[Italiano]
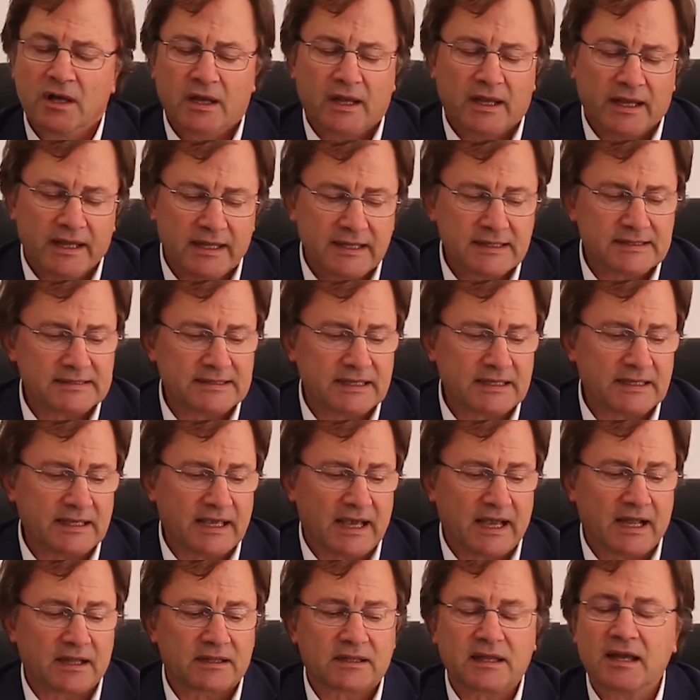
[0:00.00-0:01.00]

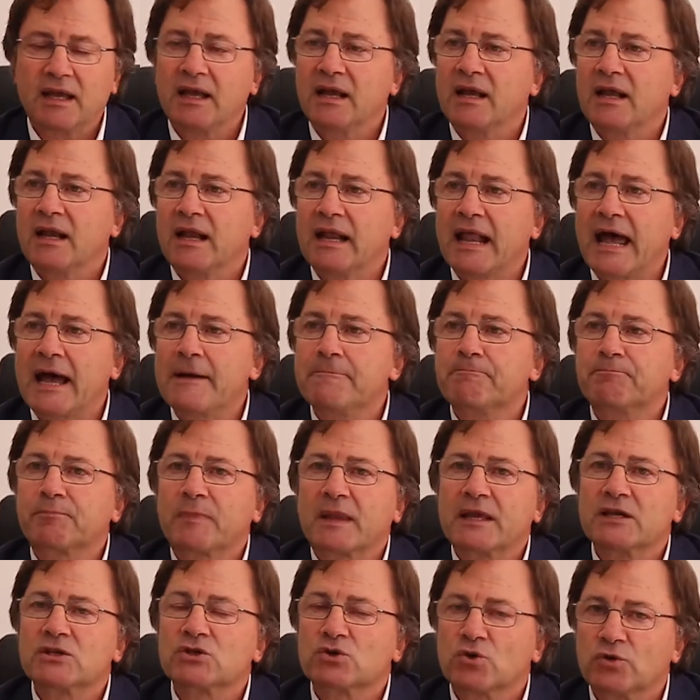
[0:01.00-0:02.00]
insegnate
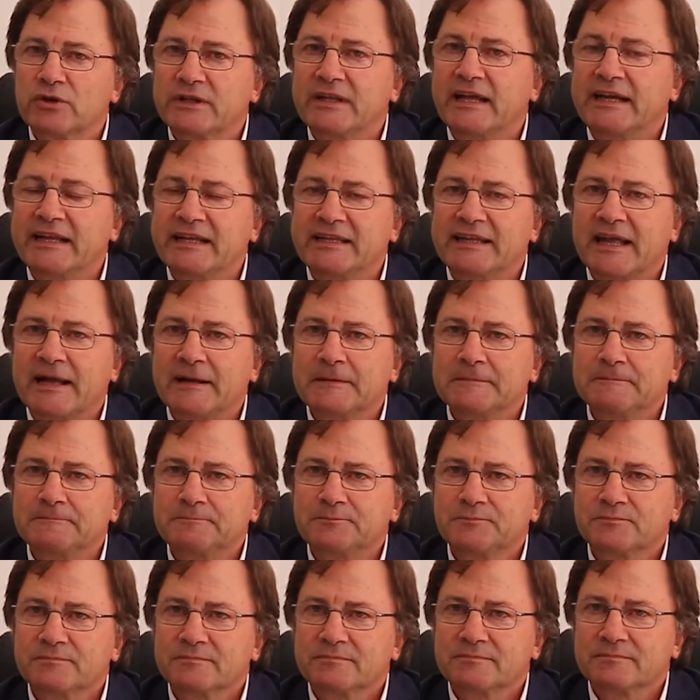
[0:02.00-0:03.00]
la solidarietà.
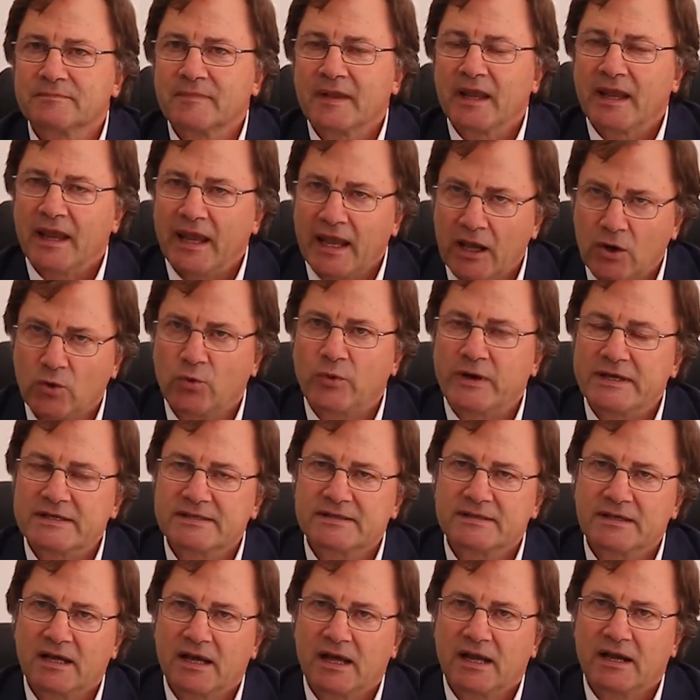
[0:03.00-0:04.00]
E
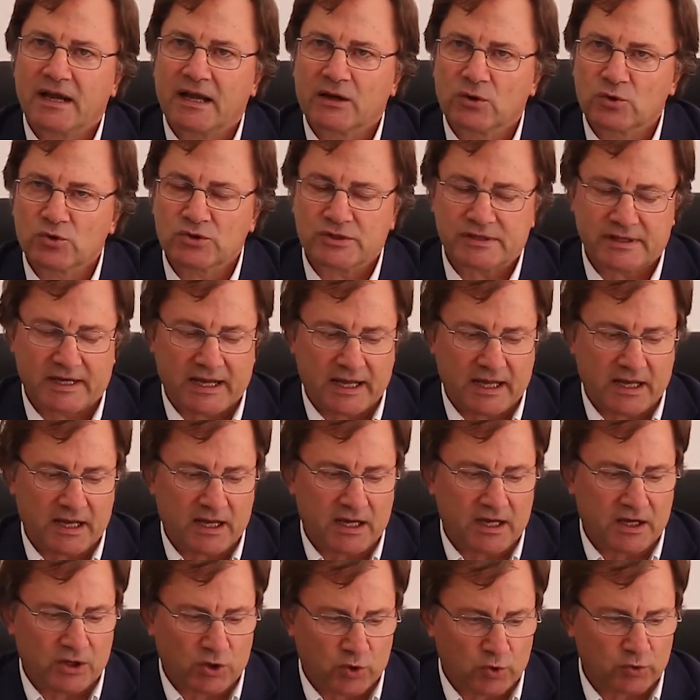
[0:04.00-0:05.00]
questa la nostra
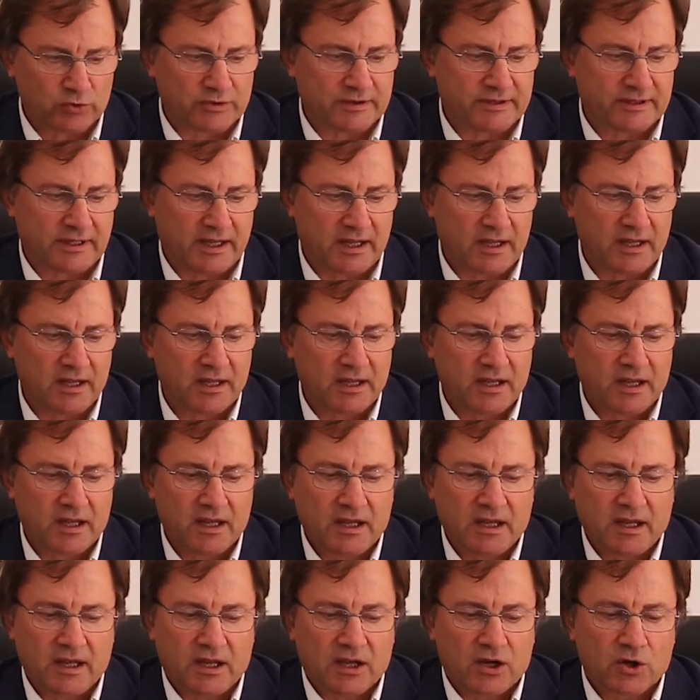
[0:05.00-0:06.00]
rotta.
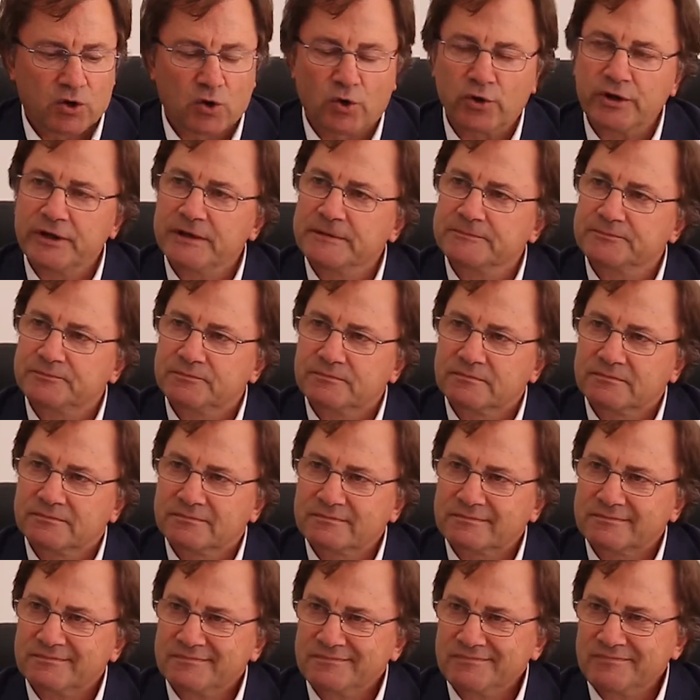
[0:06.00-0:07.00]
Noi
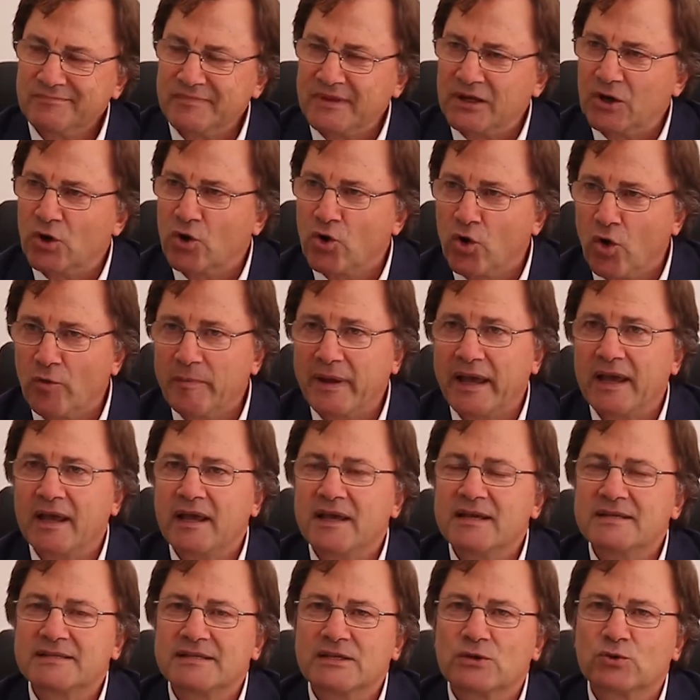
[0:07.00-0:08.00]
come
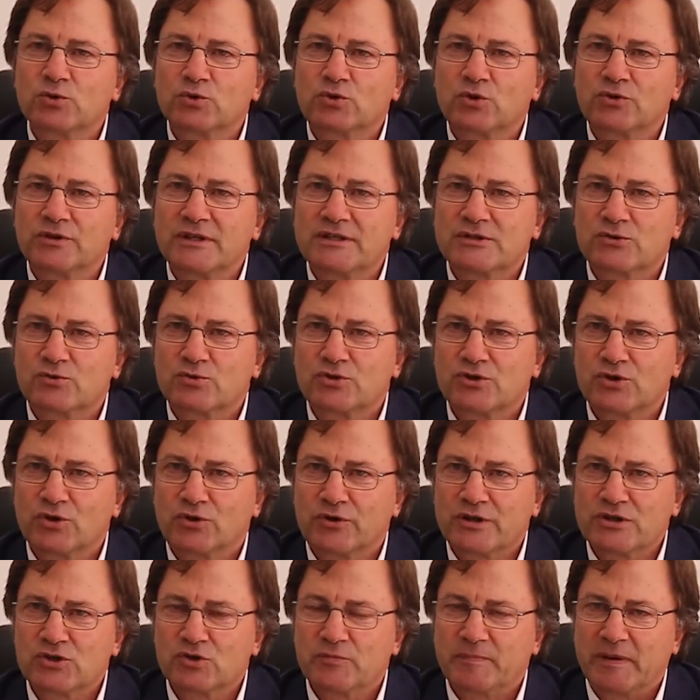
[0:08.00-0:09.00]
istituto di
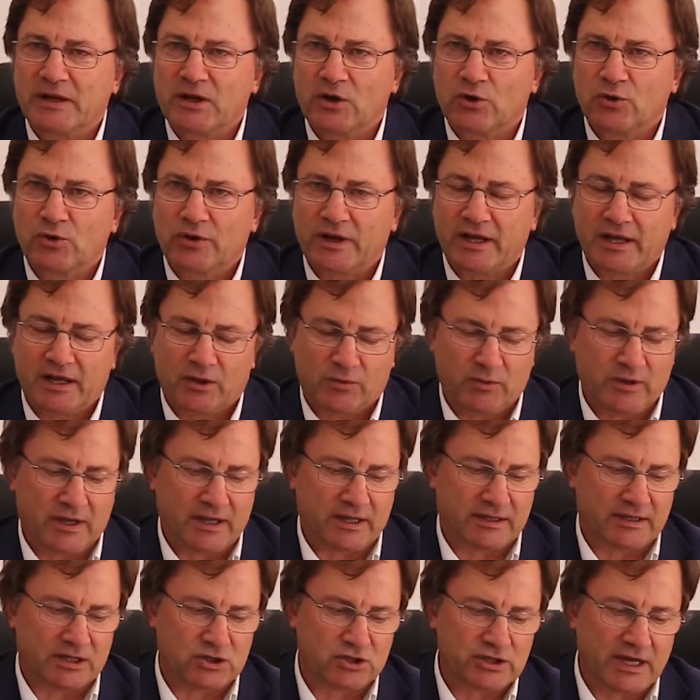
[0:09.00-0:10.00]
istruzione superiore qui
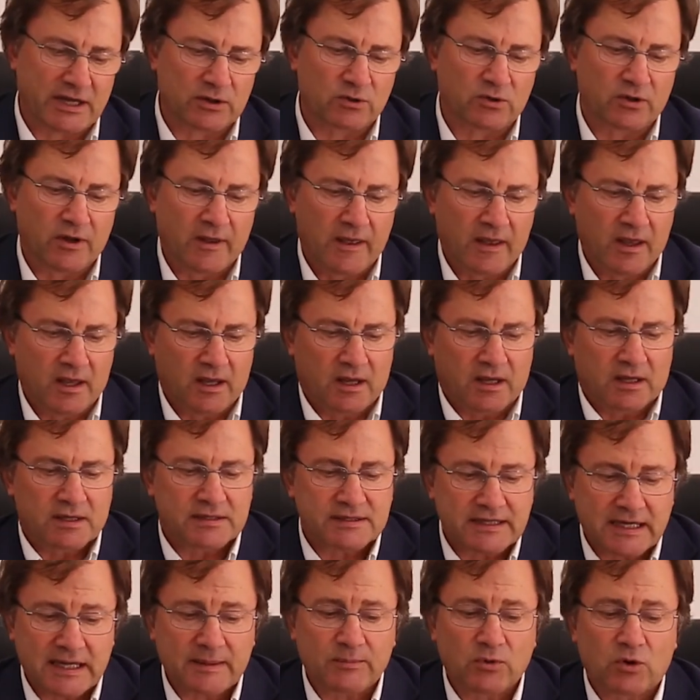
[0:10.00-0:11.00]
a Teggiano
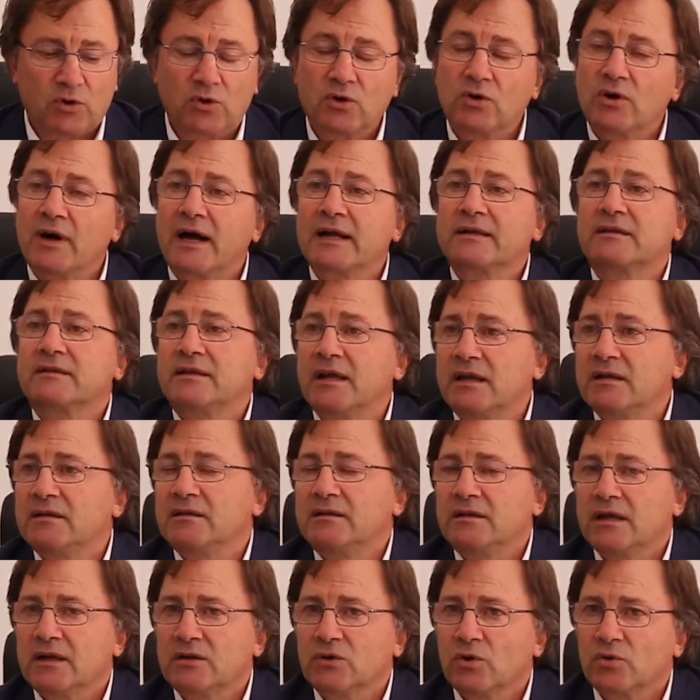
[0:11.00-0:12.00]
Saremo
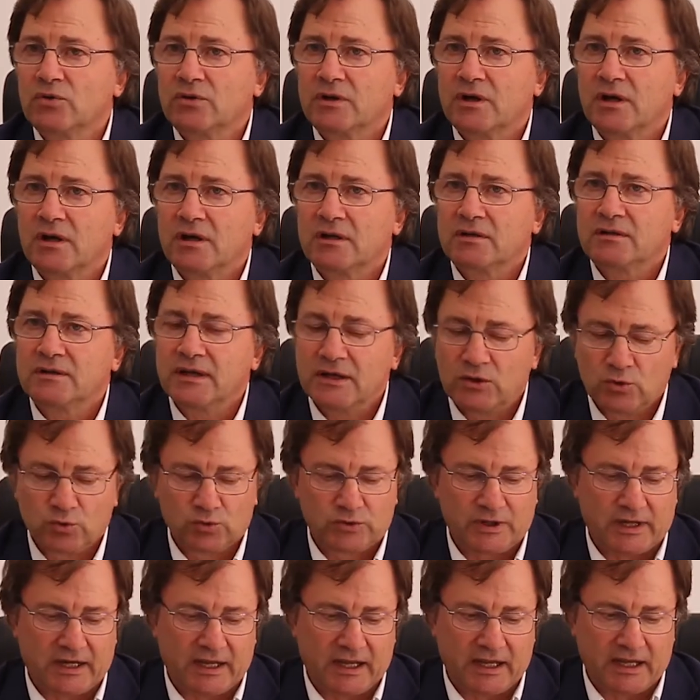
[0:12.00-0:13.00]
attenti a non
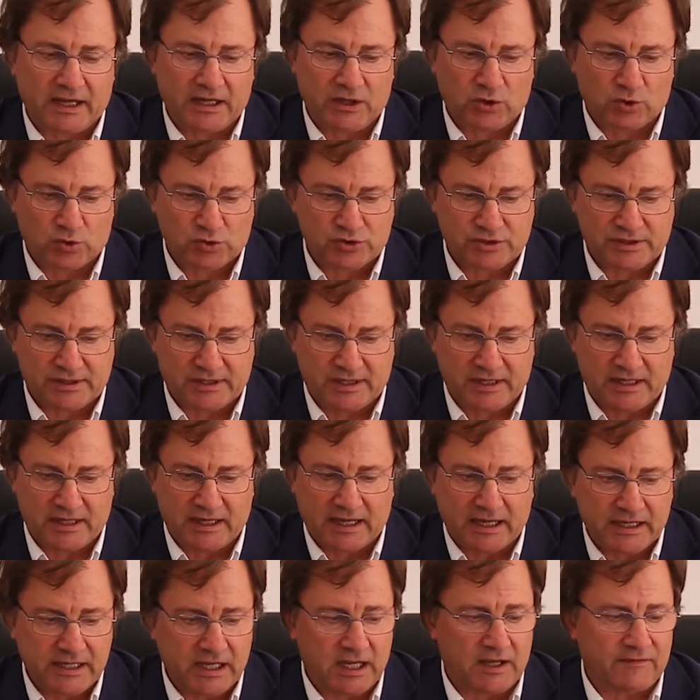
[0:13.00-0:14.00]
deludere i nostri
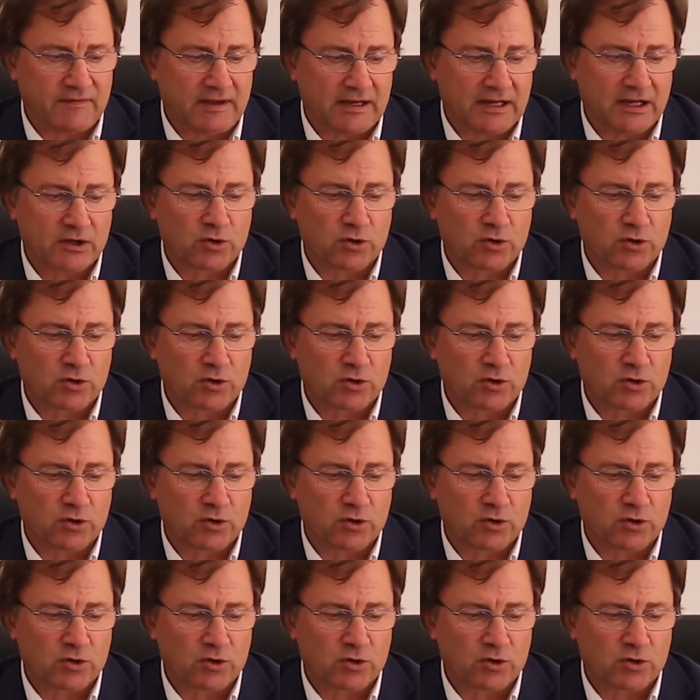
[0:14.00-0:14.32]
allievi e le